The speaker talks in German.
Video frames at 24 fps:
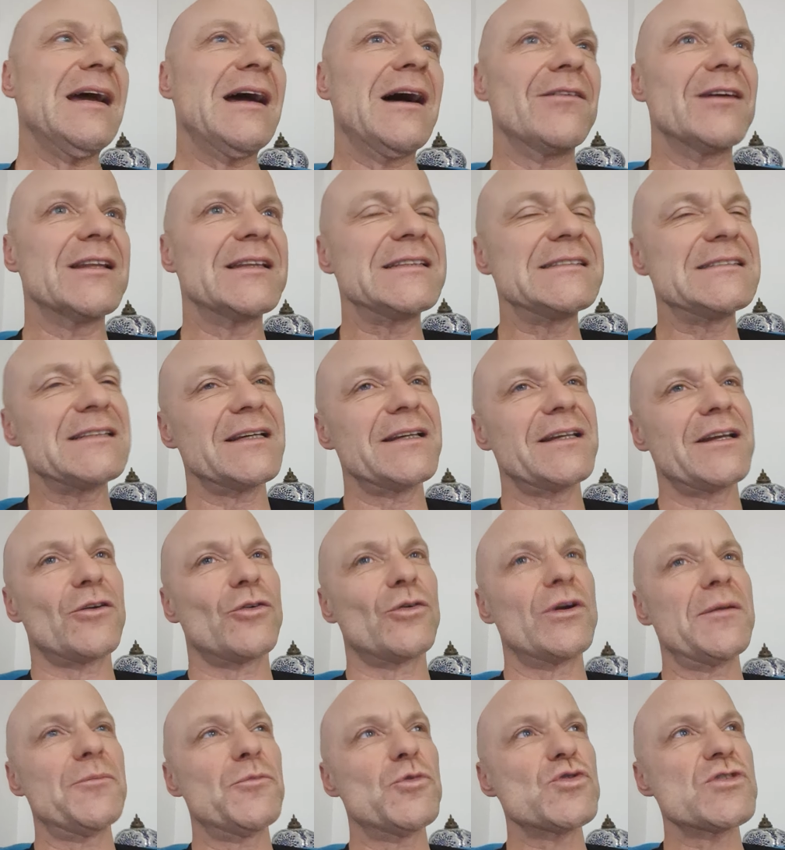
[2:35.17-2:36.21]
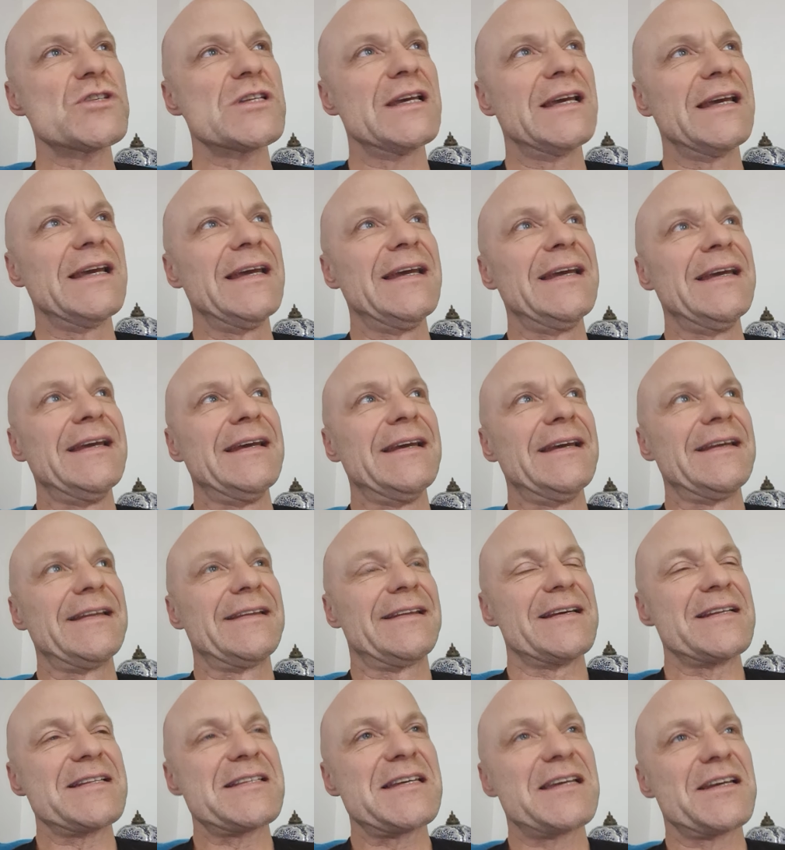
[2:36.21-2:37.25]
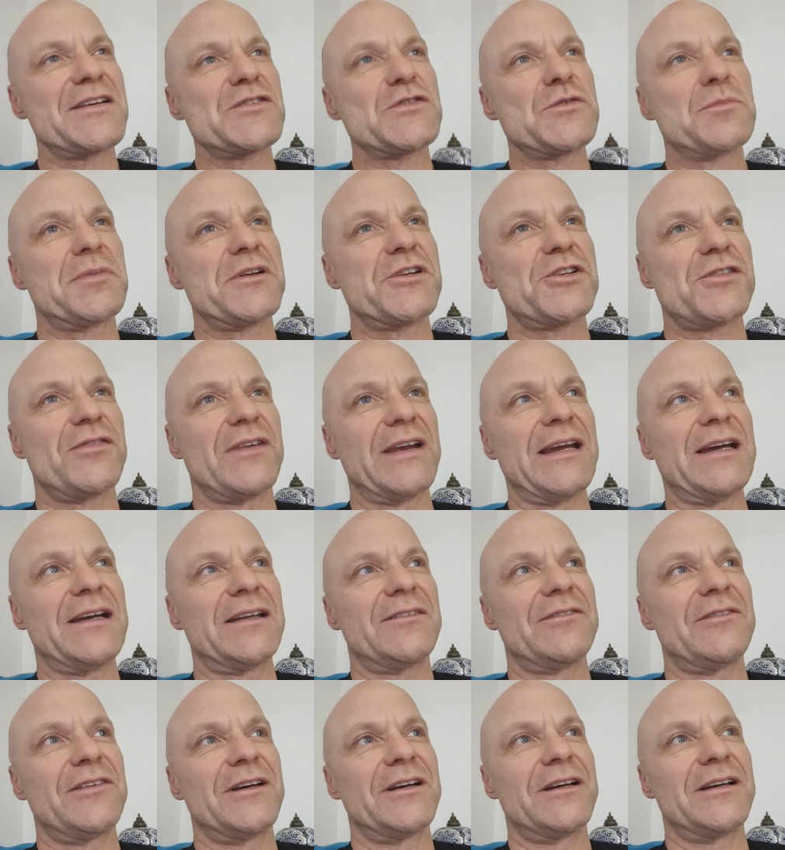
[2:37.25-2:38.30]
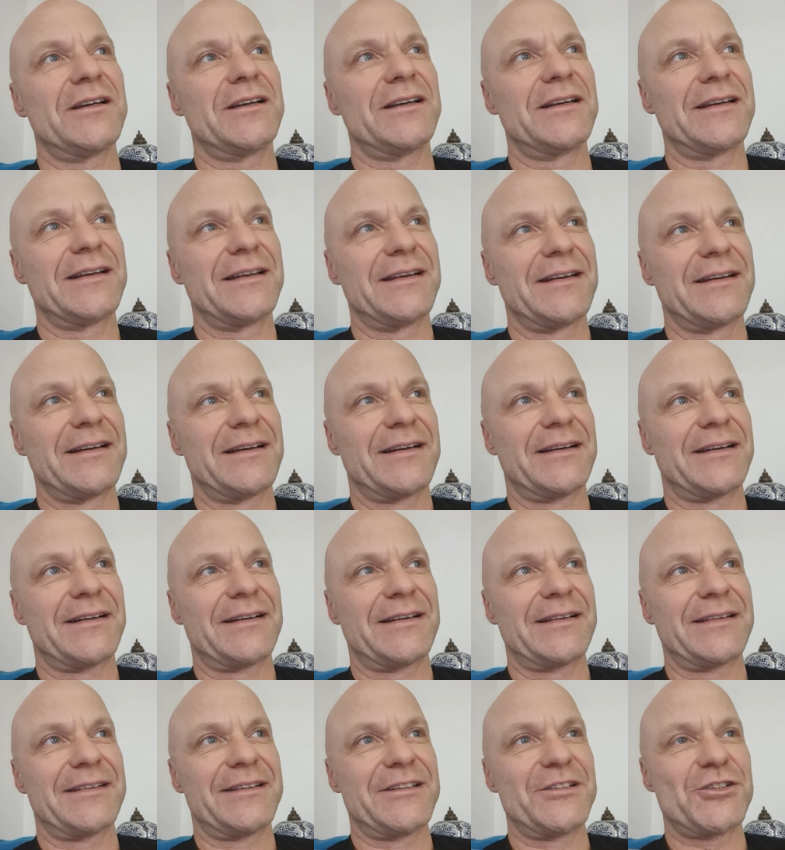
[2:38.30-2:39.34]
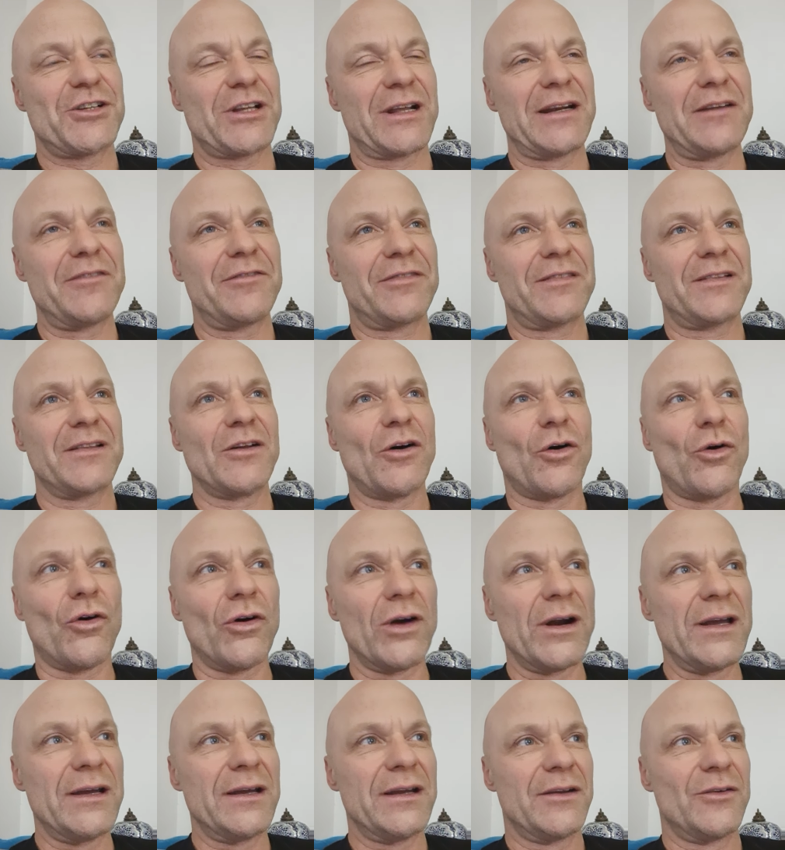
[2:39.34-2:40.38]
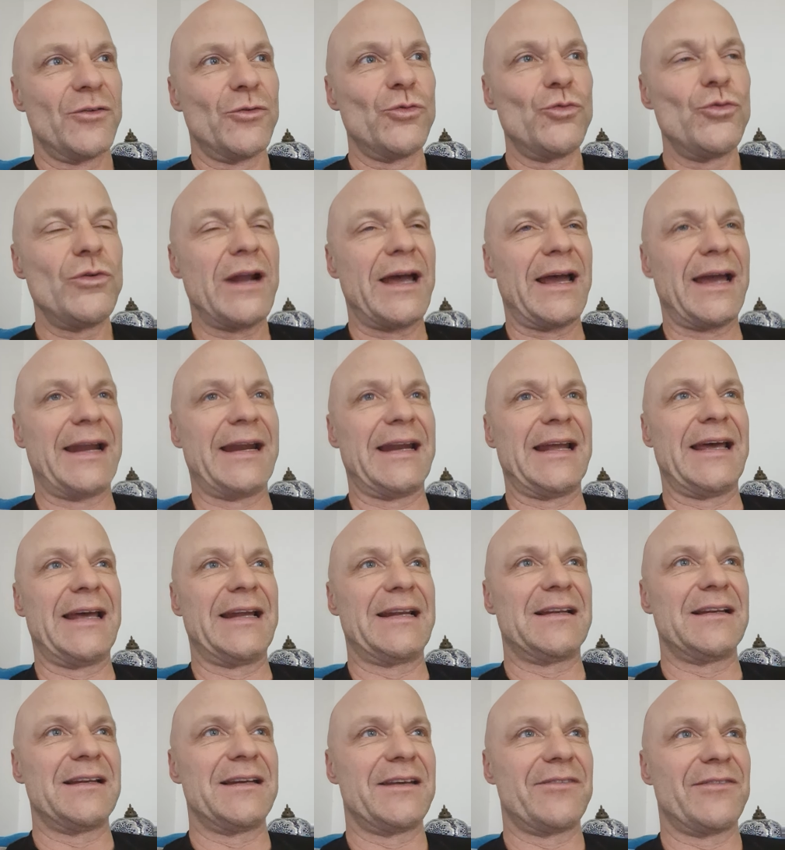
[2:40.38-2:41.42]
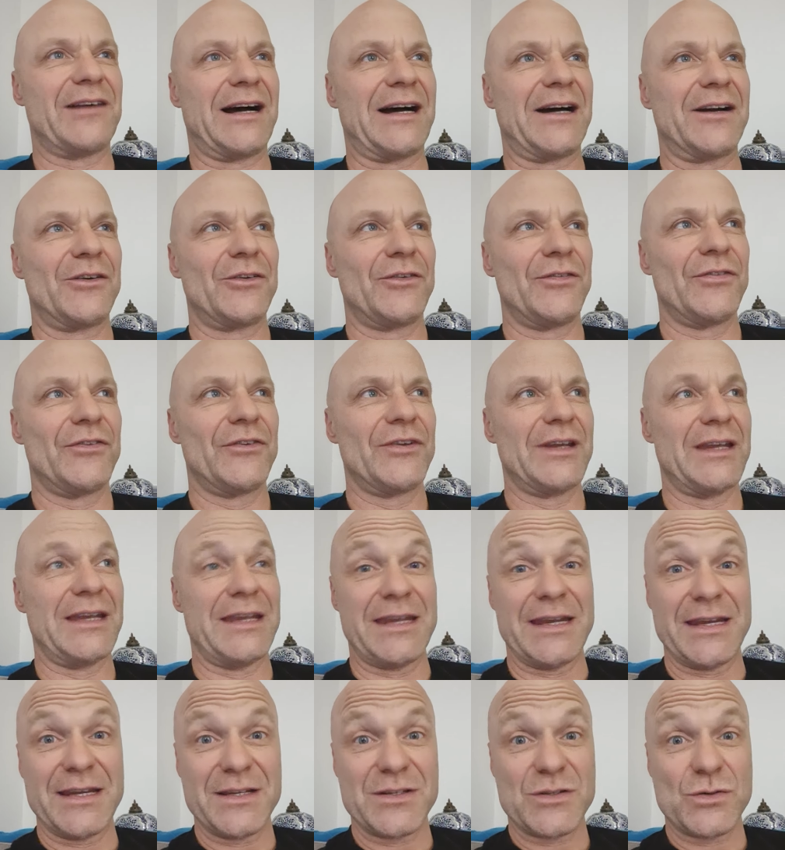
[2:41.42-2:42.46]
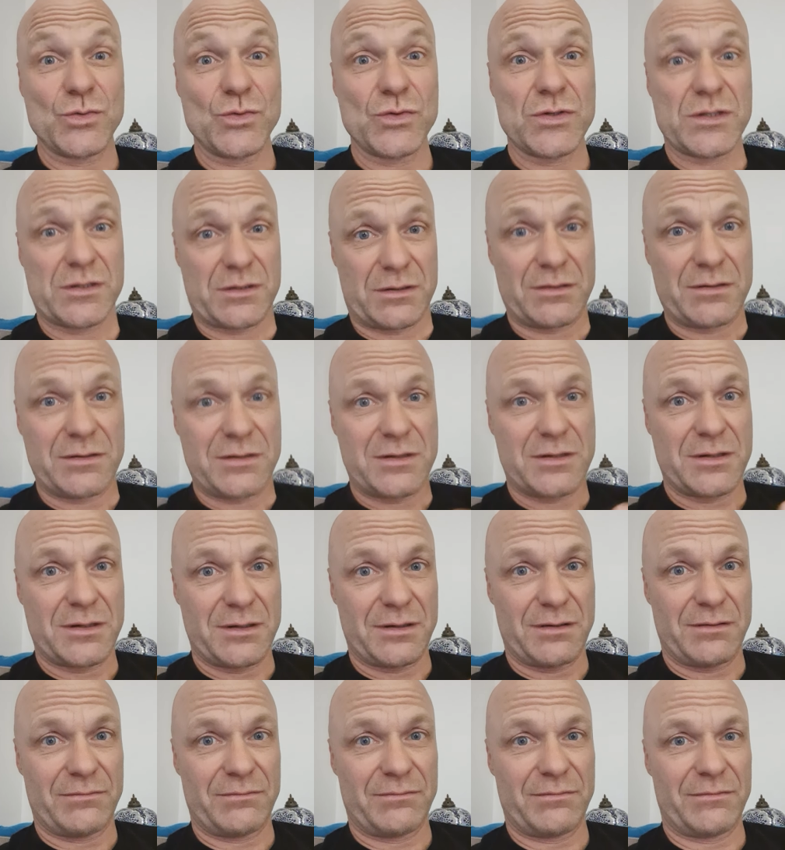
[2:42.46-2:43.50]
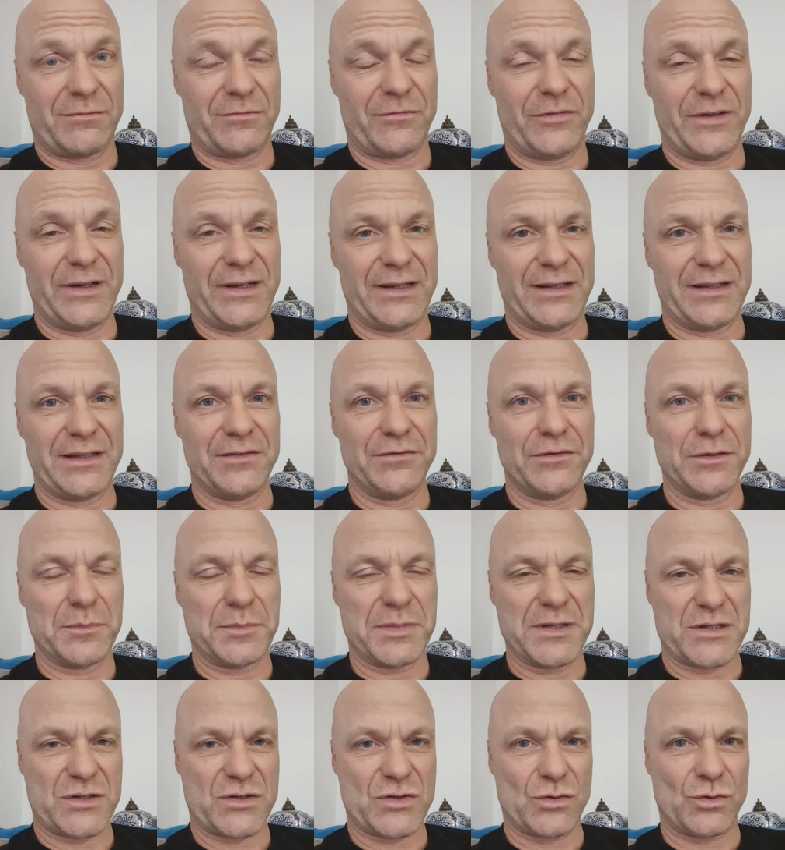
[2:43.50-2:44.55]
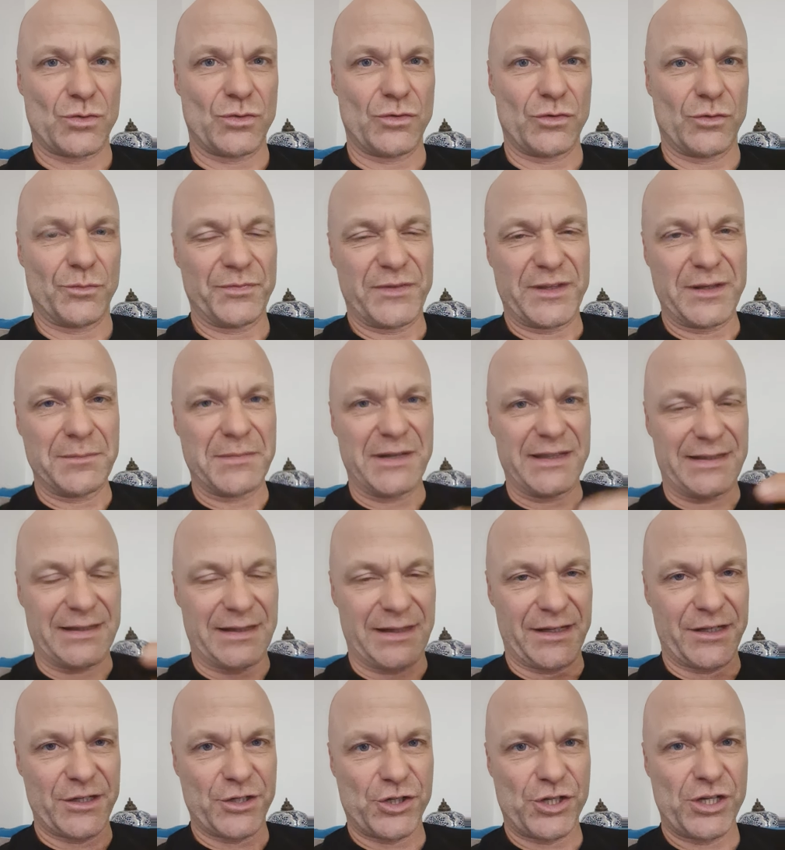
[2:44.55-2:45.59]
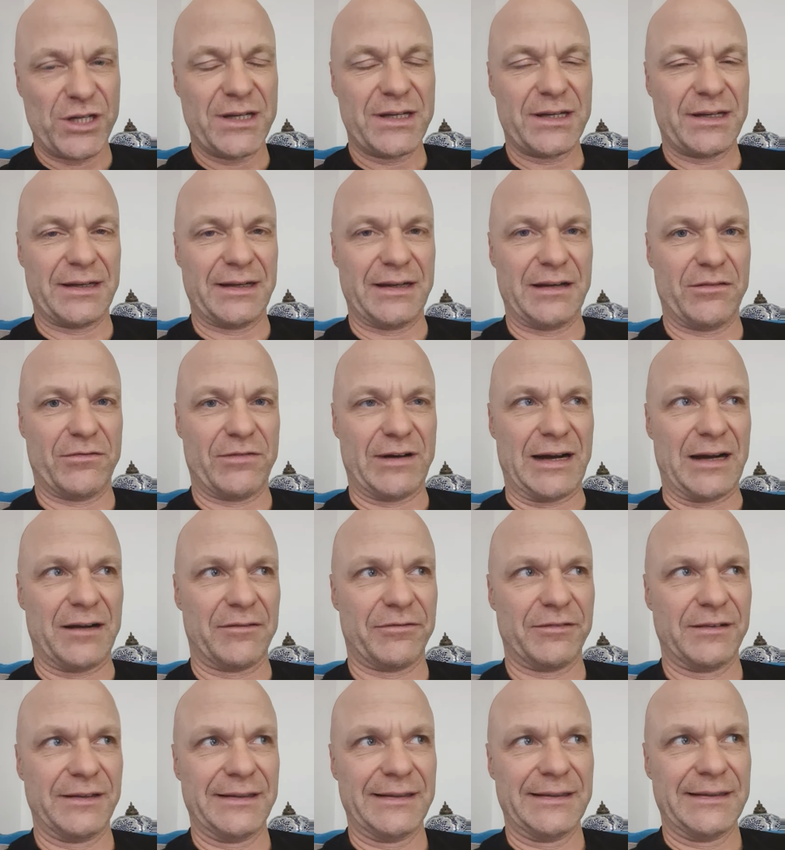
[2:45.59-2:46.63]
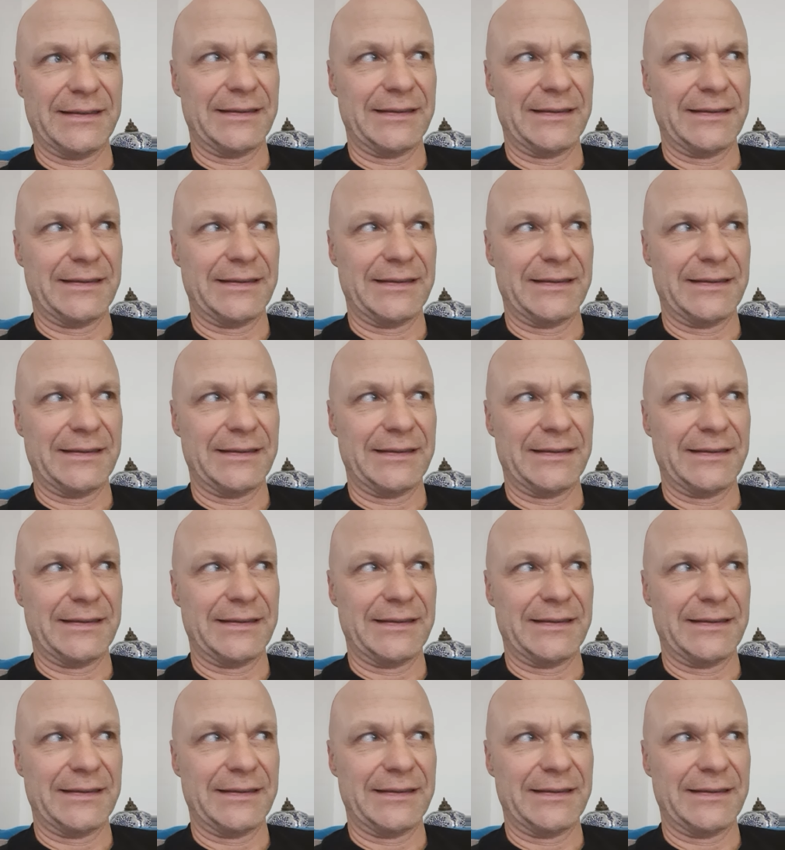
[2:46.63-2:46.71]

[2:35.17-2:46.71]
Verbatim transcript: Aber dieser Hieronymus, der hat sich also beschwert, weil äh, die Schriften alle uneinheitlich waren und Jesus, diese fiktive Person, um die man dann Geschichten entwarf,